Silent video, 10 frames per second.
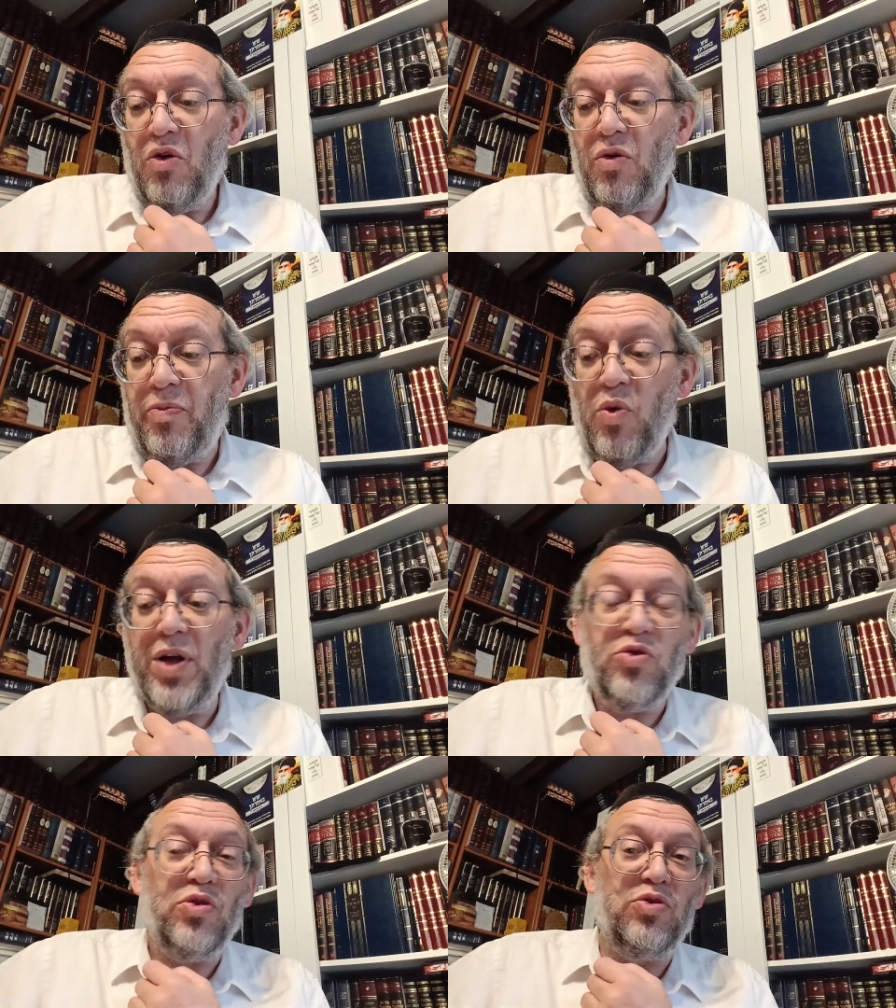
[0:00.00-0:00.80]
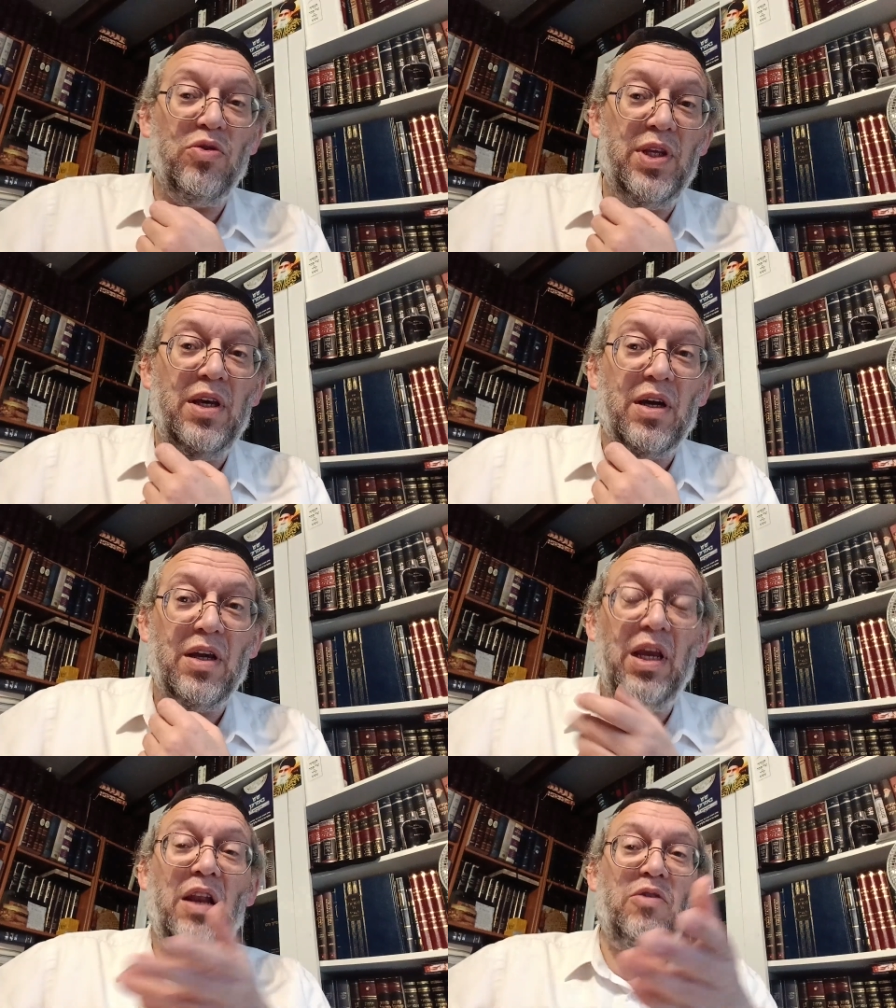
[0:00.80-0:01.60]
au point de se dire
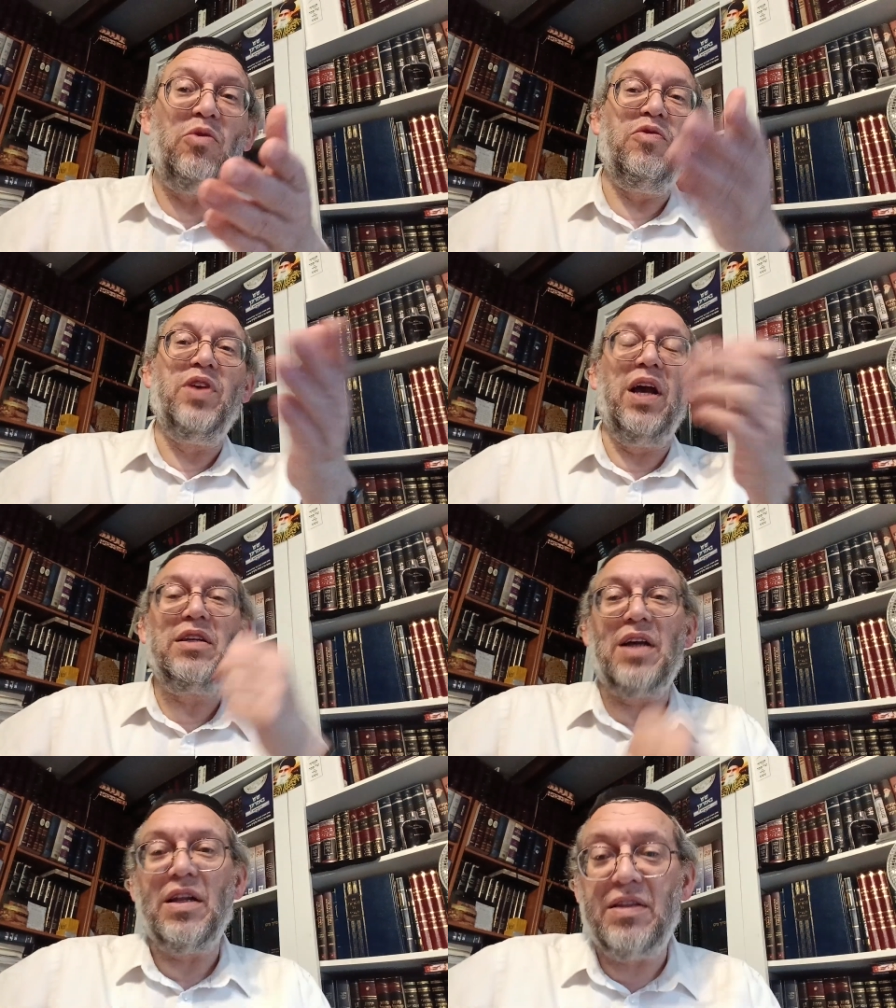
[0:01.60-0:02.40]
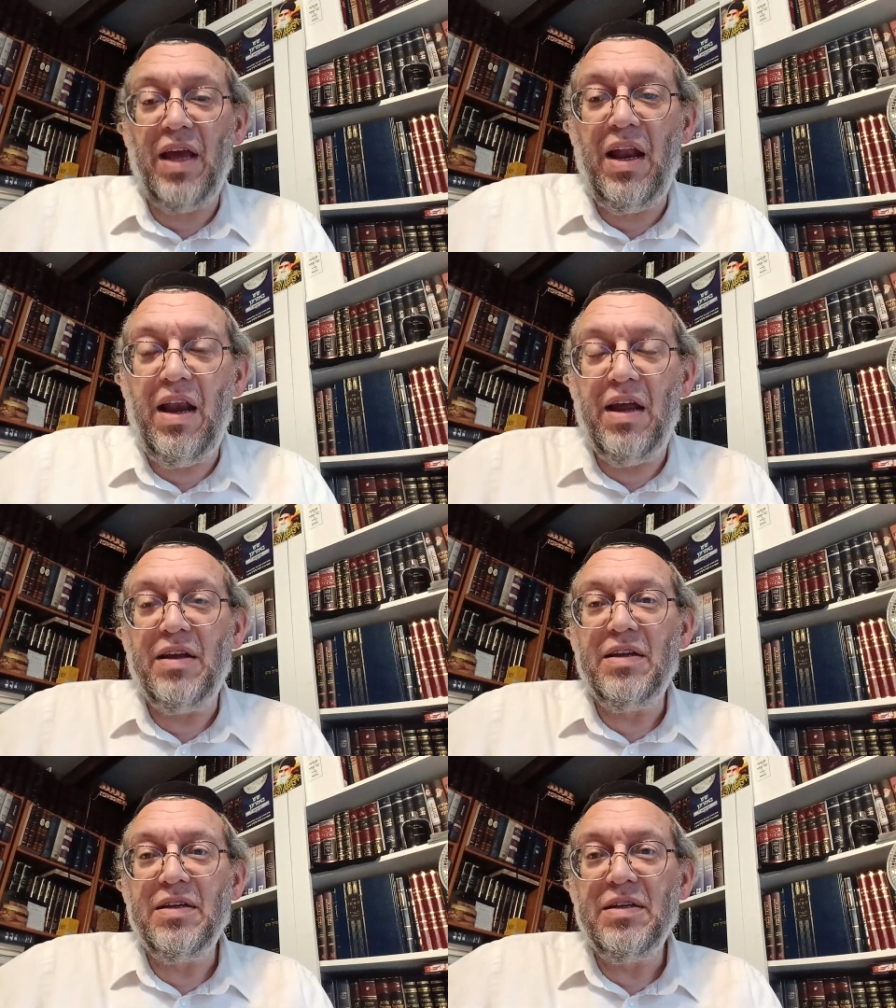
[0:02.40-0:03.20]
il convient qu'un tel
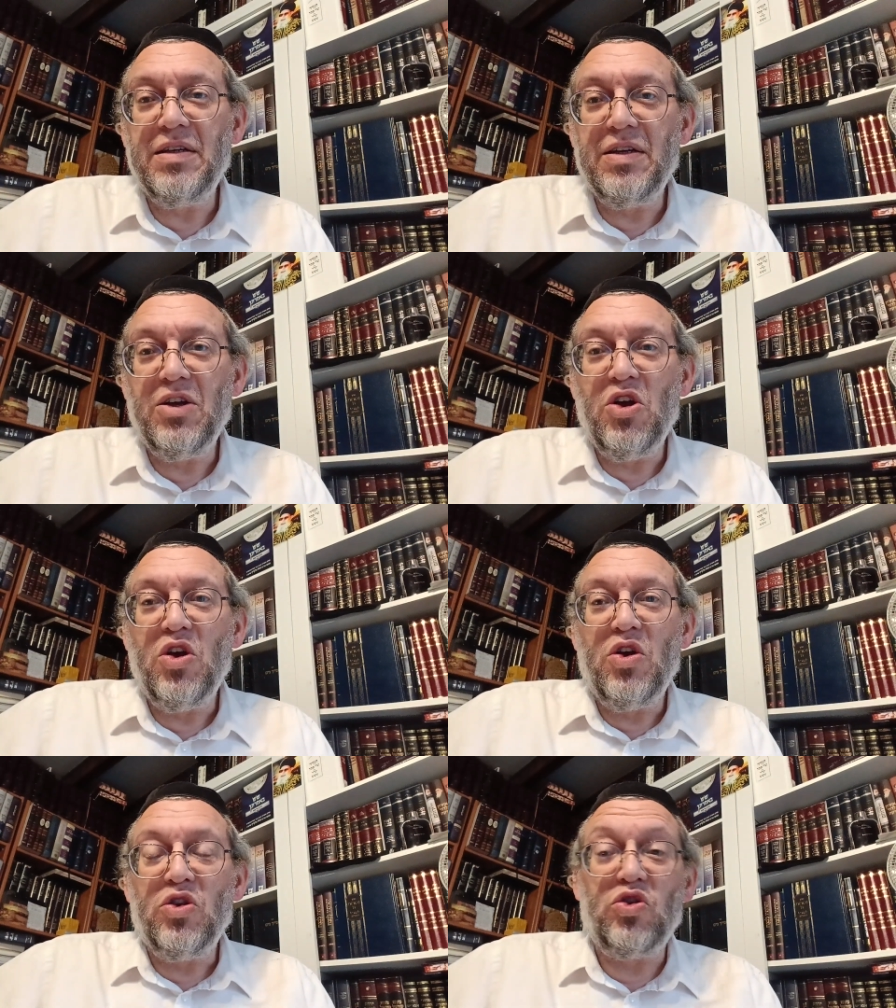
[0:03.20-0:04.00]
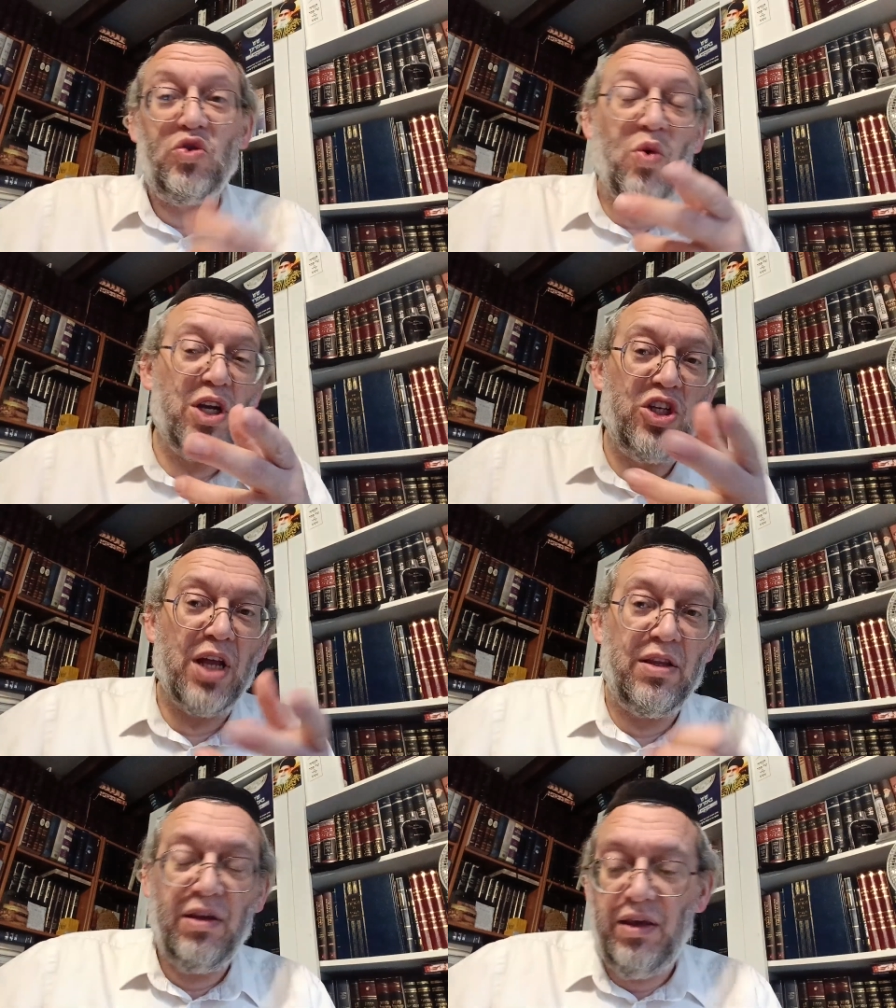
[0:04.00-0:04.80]
soit
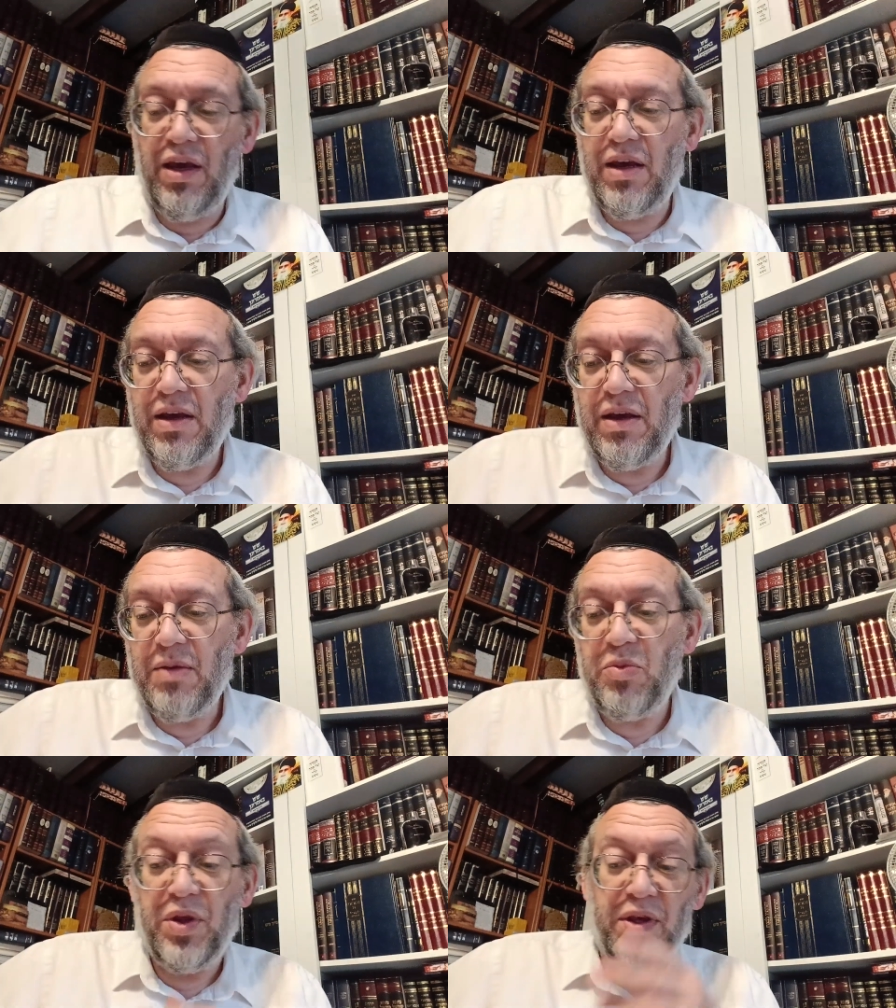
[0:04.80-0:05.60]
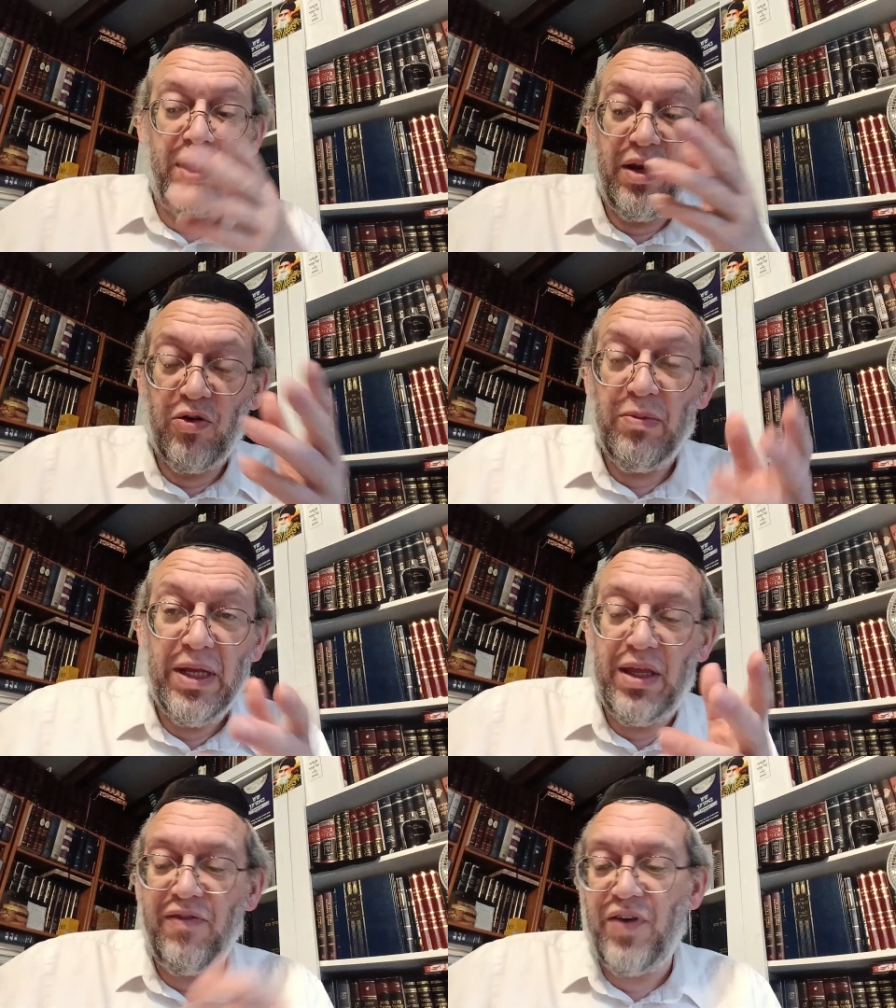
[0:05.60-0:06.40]
châtillé puisqu'il
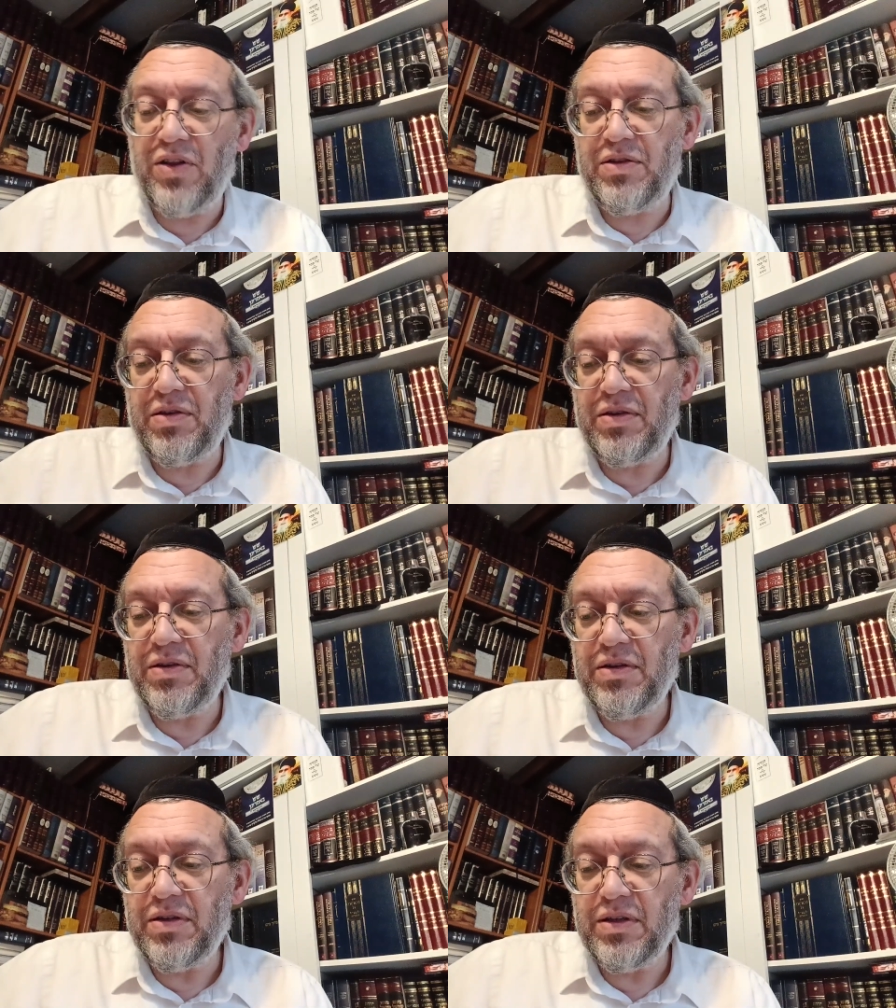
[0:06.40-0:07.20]
commet des fautes.